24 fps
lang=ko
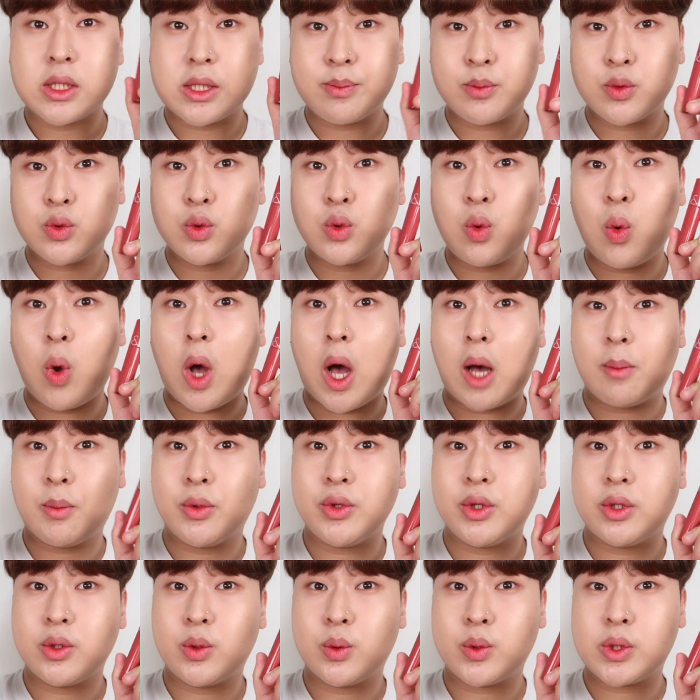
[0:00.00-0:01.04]
19호
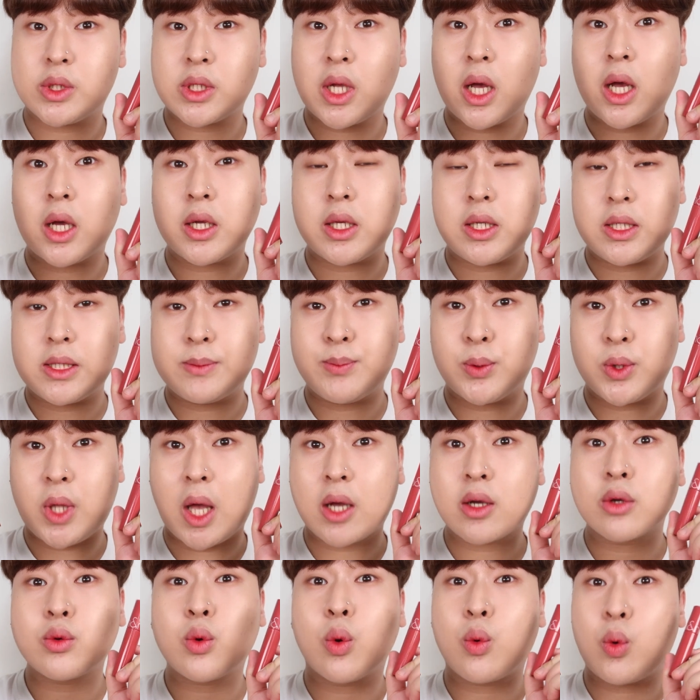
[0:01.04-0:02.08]
아몬드 로즈랑 이스포
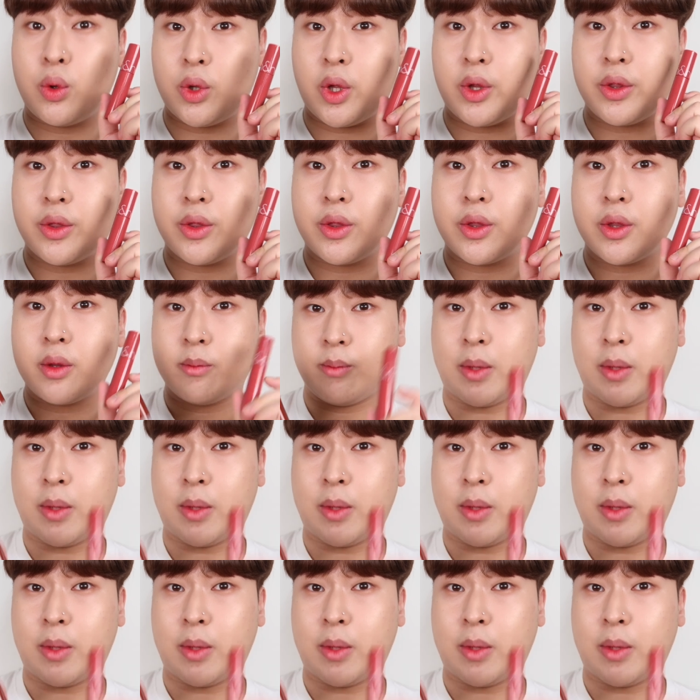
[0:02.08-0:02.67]
다크 코코넛